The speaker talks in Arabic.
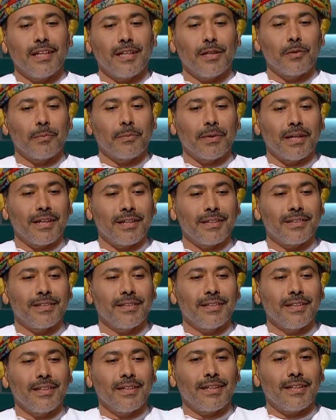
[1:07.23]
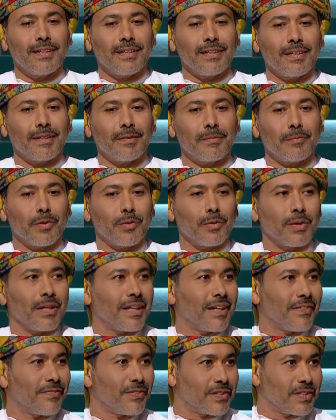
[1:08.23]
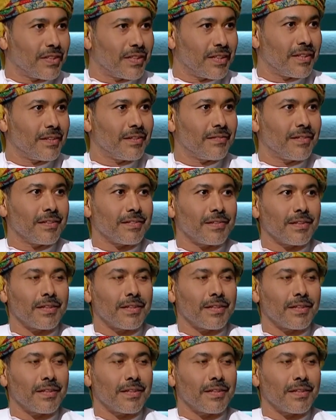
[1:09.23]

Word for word: اللبان آه، منذ آلاف السنين عن